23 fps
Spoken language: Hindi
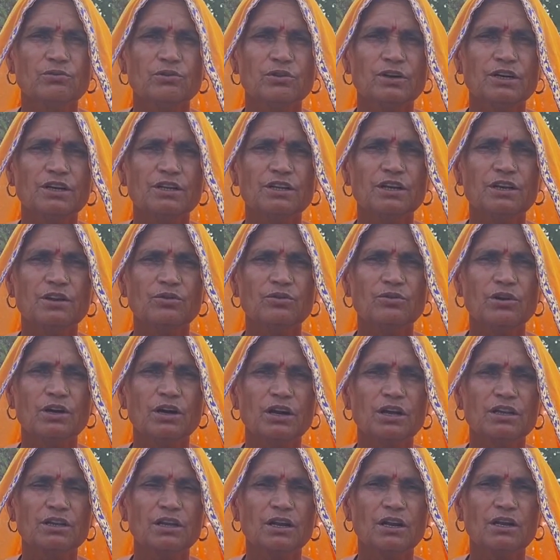कई दिन होगा
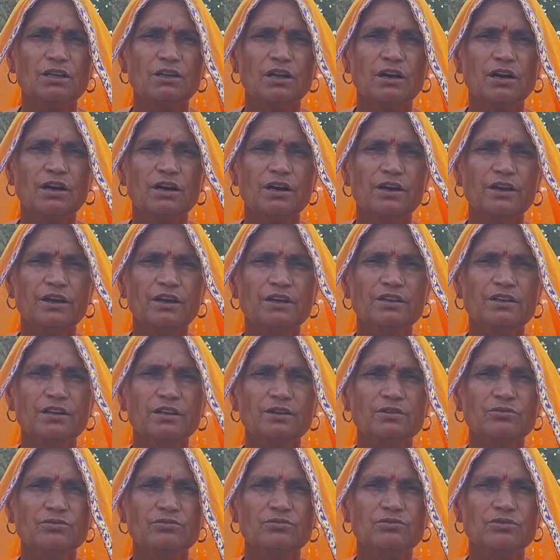रहता रहता एक
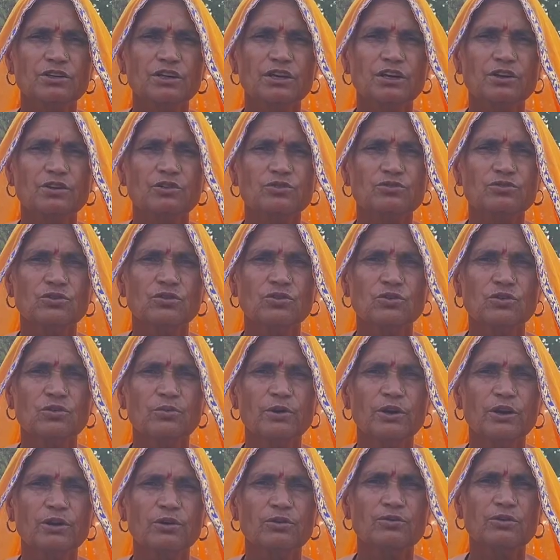दिन सेठ को छोटो
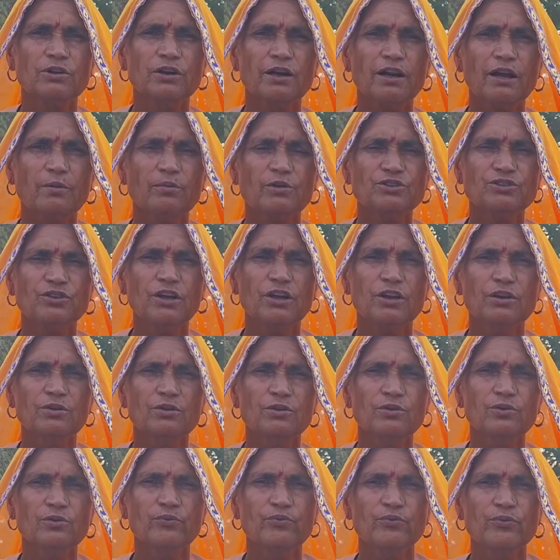बेटो उन्हें लिया बचा ले
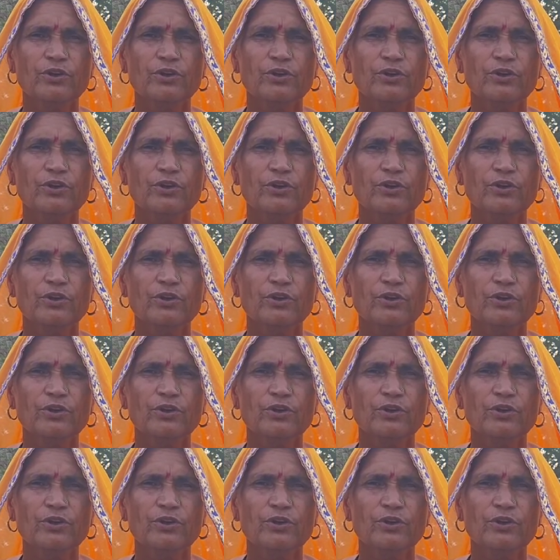गयो